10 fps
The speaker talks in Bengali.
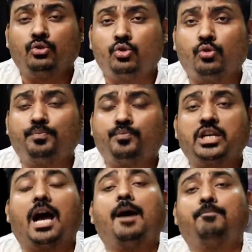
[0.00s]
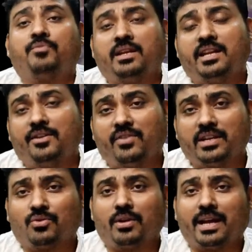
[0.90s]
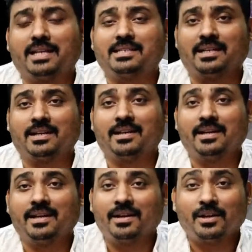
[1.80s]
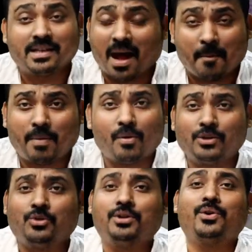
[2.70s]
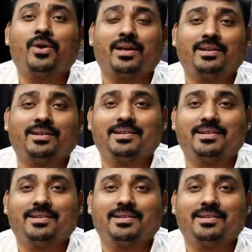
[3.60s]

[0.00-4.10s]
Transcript: চুপচাপ তিনি ইনভেস্ট করে গেছেন নাম পাওয়ার জন্য নয়